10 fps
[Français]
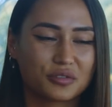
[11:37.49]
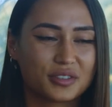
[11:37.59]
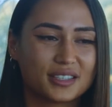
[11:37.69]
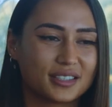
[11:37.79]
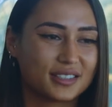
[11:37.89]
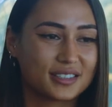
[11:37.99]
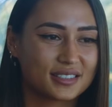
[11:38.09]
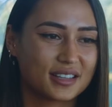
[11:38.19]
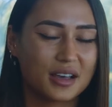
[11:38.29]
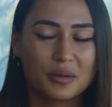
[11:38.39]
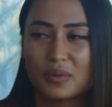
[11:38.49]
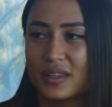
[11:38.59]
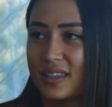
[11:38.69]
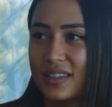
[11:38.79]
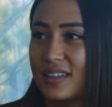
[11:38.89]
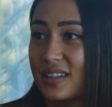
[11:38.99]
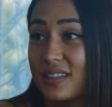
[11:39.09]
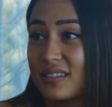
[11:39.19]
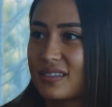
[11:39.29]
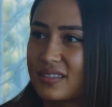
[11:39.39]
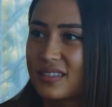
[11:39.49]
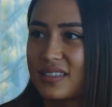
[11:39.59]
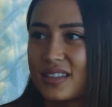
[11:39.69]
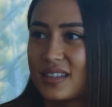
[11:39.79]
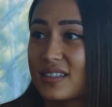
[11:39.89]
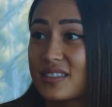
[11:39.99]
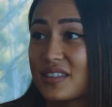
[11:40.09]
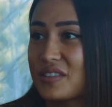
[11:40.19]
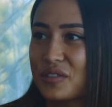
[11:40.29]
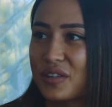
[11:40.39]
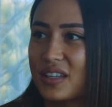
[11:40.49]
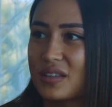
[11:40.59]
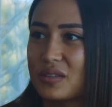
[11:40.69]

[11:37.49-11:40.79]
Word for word: On fait des snaps et des des Insta Stories.